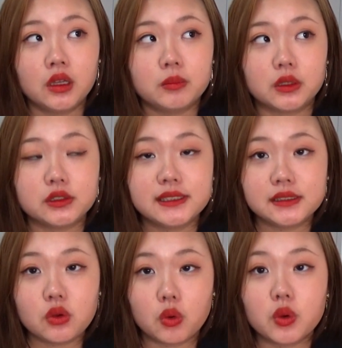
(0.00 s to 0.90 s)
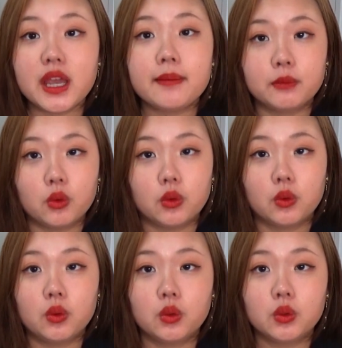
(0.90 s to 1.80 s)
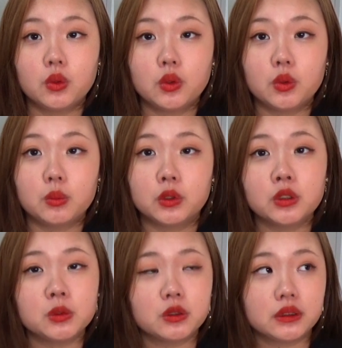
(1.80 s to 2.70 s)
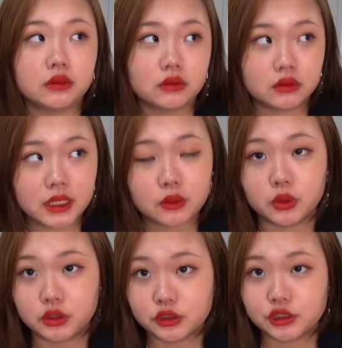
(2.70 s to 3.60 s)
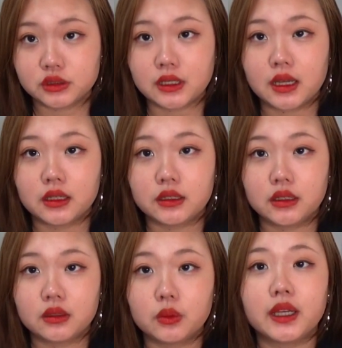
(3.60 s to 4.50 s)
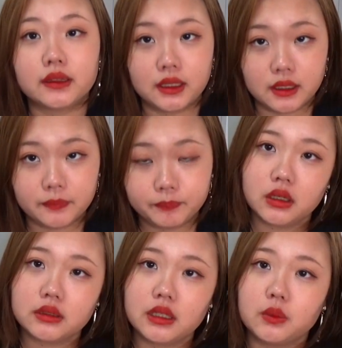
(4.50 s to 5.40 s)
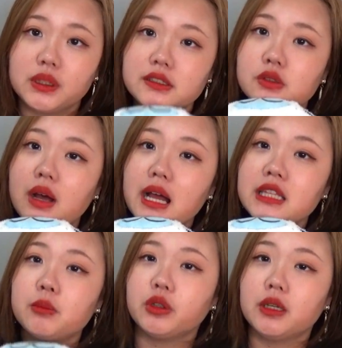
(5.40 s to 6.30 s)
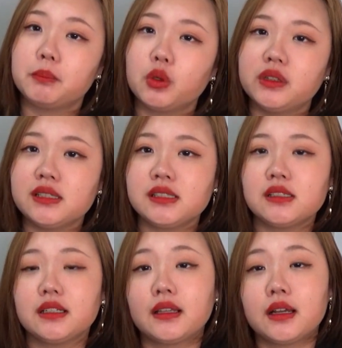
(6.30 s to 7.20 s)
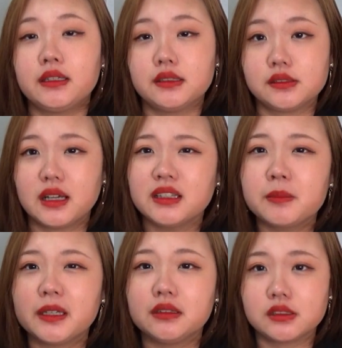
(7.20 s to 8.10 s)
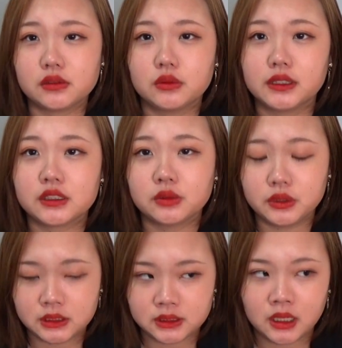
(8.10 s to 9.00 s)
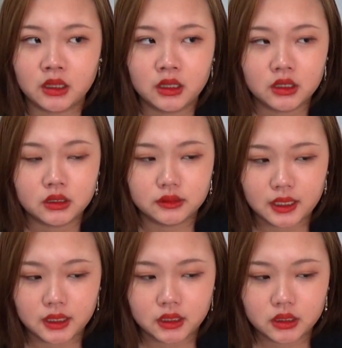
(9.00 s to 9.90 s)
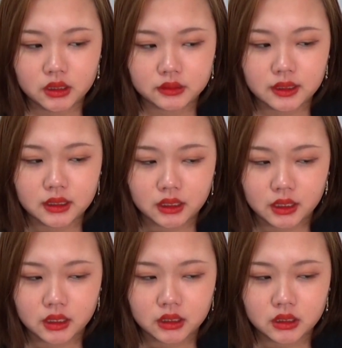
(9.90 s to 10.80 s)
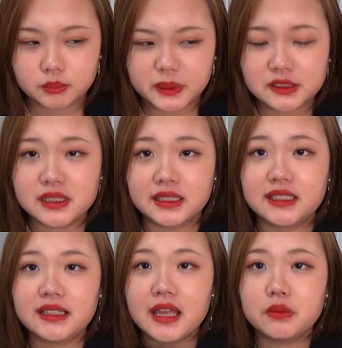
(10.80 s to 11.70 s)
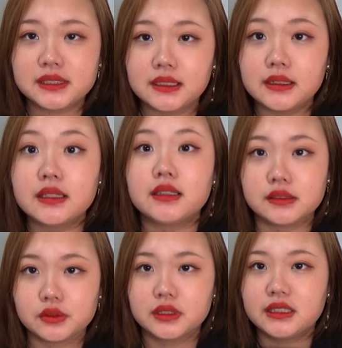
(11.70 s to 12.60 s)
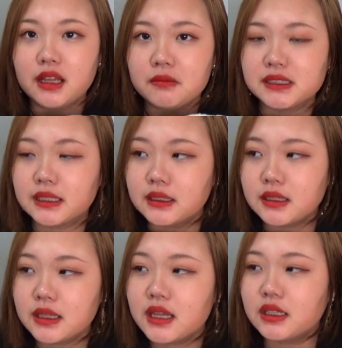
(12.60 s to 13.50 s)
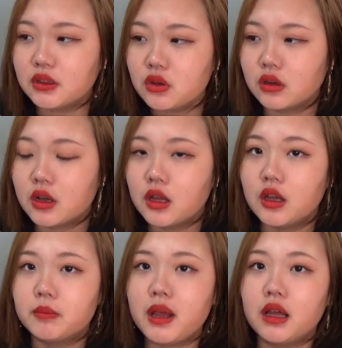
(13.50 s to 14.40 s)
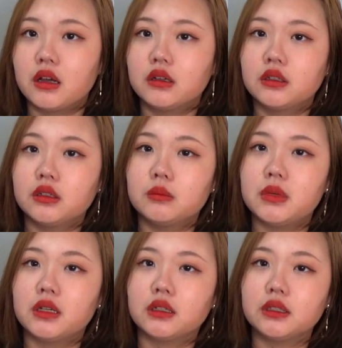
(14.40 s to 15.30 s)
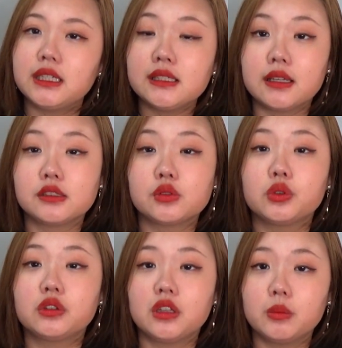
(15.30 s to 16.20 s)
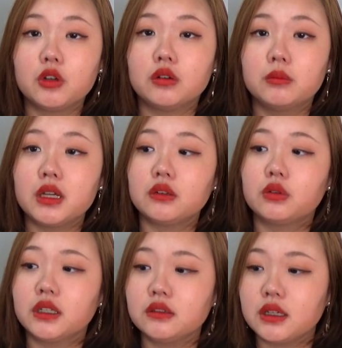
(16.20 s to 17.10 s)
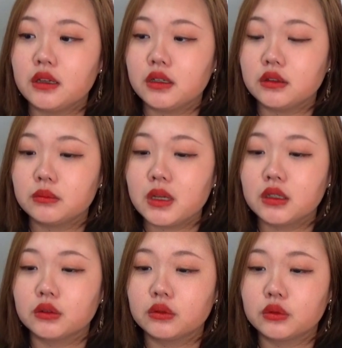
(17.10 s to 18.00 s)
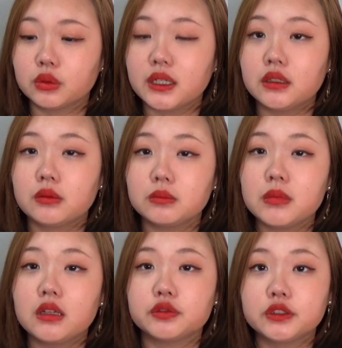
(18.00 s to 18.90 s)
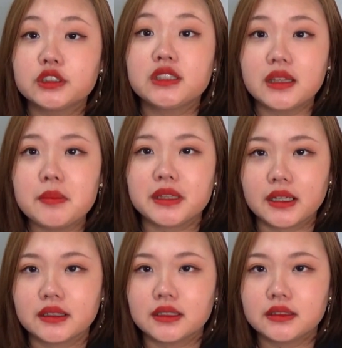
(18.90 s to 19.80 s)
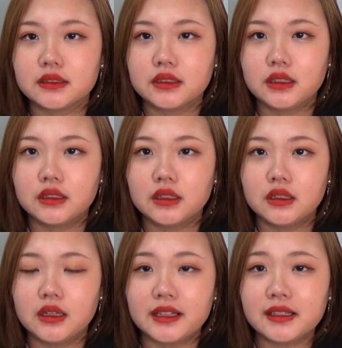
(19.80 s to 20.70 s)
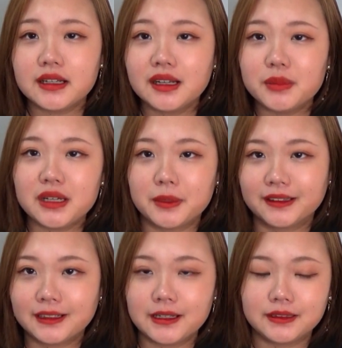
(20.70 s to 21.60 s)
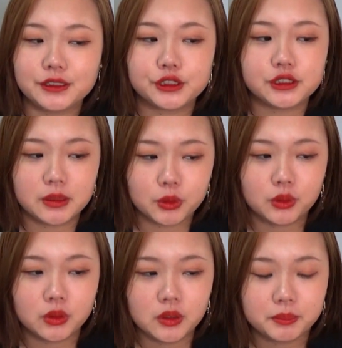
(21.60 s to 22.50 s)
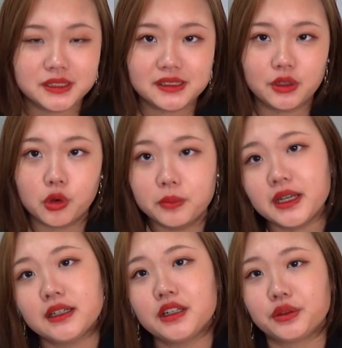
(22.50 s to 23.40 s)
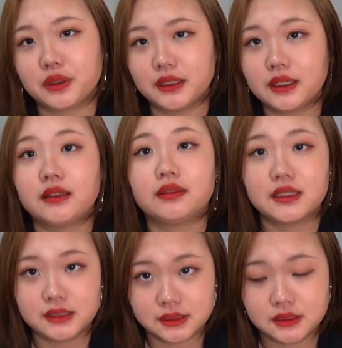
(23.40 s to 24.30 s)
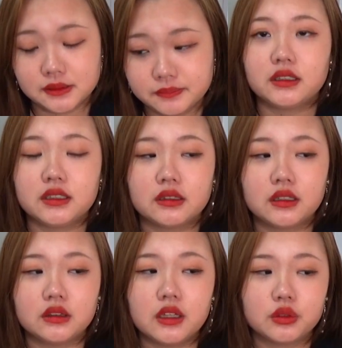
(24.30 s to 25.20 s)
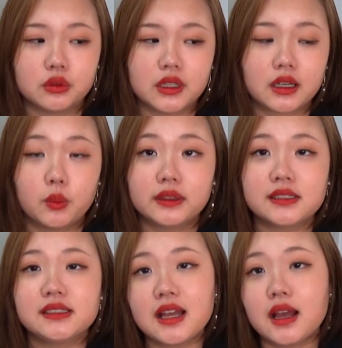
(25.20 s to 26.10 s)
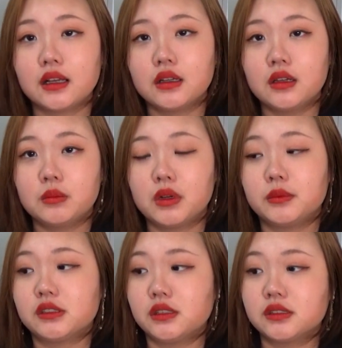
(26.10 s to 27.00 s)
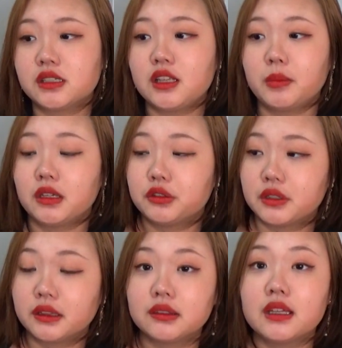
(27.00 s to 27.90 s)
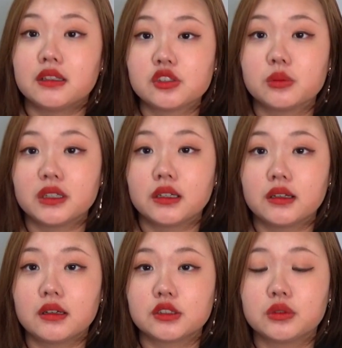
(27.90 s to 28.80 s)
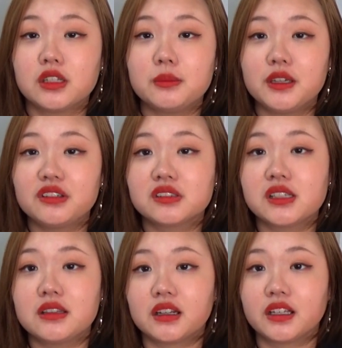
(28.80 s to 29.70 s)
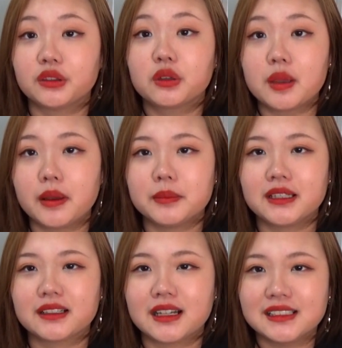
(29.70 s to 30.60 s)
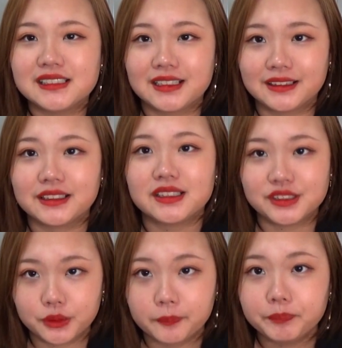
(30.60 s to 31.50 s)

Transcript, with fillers: まあ、うちの親ももともと結構優秀な親でで私の兄もねポテンシャルが高いんですよ頭いいんですよ私の兄ちゃん。でだから別に期待はされてないんですよ期待はされてないけどまあまあいい点数を取ってもまあこれぐらいまあ取れまあ普通だねみたいなたから見れば高い点数でも別に褒められるとかなかったしいやななんていうのなんか私がまあ別に好きで勉強やってんでしょみたいなそんなに勉強したいならやっとけばみたいな感じだったんですよ